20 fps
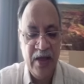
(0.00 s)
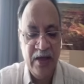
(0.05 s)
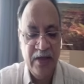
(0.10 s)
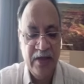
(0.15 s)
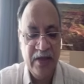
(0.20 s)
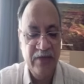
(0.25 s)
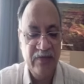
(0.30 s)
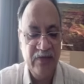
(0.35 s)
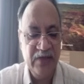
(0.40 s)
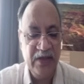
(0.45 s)

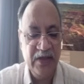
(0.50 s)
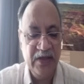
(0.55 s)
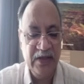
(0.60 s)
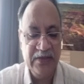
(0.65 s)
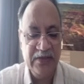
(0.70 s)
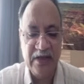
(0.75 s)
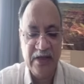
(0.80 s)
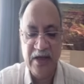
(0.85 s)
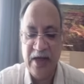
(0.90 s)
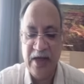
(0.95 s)
ఏ విధంగా
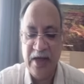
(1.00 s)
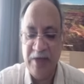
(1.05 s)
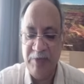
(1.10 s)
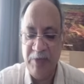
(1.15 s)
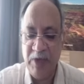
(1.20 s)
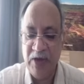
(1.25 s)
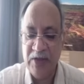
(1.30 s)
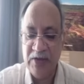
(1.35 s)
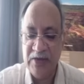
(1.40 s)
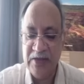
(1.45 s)
స్టక్
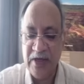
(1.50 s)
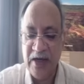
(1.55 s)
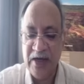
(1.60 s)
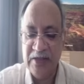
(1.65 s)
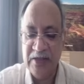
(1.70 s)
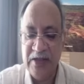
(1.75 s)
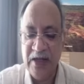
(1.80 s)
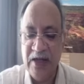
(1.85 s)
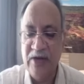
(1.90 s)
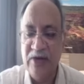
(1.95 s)
అయిపోయారు
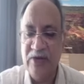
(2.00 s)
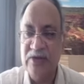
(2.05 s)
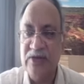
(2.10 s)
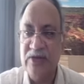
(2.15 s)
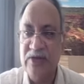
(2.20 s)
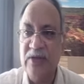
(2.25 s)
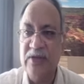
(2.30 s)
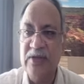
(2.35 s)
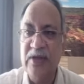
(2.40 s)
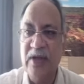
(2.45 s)
చాలా సార్లు
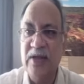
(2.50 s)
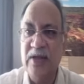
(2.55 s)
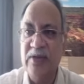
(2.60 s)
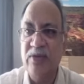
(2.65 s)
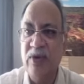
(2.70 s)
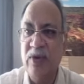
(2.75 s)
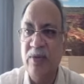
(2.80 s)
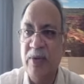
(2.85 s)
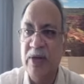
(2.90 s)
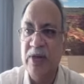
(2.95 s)
స్టాక్స్ అనేది
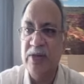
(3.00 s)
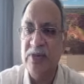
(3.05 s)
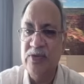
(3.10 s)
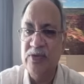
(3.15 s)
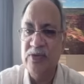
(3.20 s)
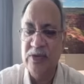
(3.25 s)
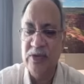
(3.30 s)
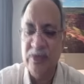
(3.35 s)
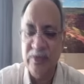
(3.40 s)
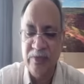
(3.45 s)
కూడా మనం
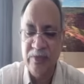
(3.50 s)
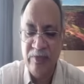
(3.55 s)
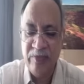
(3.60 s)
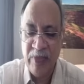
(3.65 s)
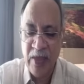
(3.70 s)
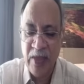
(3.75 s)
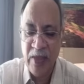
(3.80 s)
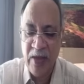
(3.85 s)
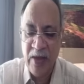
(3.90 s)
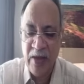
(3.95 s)
చూసాం
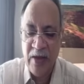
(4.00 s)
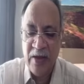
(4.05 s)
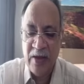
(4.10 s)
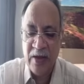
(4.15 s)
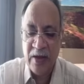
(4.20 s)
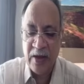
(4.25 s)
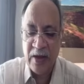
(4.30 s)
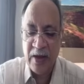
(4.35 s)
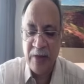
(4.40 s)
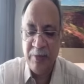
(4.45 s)

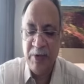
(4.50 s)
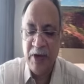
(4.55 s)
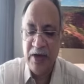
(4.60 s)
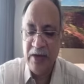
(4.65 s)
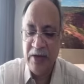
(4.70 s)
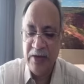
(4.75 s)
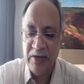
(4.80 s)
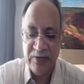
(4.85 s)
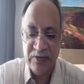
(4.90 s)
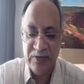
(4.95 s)

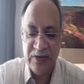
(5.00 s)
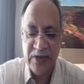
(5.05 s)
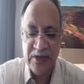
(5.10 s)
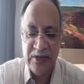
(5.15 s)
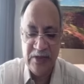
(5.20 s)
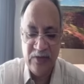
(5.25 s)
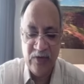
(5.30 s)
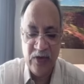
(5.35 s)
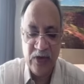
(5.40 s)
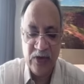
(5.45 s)
కాబట్టి
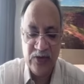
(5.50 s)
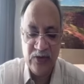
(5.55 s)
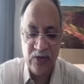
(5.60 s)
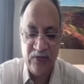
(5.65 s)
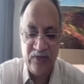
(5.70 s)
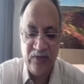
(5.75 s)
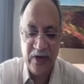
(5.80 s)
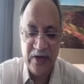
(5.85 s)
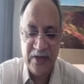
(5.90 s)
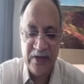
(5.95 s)
జస్ట్
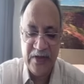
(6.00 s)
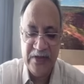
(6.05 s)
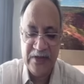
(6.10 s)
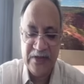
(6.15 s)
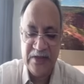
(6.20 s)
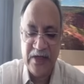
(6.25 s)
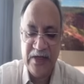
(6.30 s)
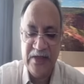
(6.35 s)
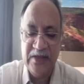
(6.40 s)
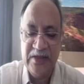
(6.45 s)
వాచ్అట్ ఫర్ దీస్
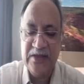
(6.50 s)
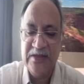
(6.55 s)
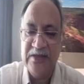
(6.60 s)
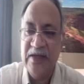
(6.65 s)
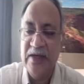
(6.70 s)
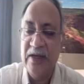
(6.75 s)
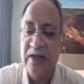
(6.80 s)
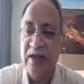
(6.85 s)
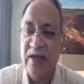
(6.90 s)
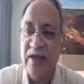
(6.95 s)
చేంజెస్
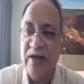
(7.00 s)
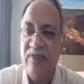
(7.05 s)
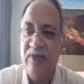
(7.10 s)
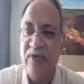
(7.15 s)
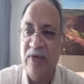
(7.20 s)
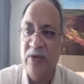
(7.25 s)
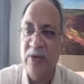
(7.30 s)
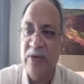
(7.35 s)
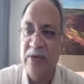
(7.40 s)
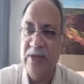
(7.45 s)
ఇన్
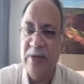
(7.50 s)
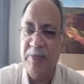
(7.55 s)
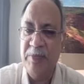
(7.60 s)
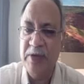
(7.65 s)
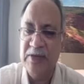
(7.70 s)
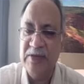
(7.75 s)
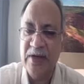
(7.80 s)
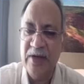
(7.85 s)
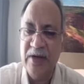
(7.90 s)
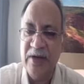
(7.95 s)
ఫ్రెండ్ అని
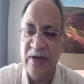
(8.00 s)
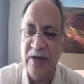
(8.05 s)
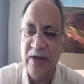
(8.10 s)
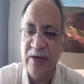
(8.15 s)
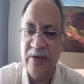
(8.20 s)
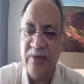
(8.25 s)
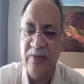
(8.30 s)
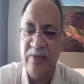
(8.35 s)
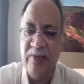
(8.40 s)
చెప్పేసి ఉంటాను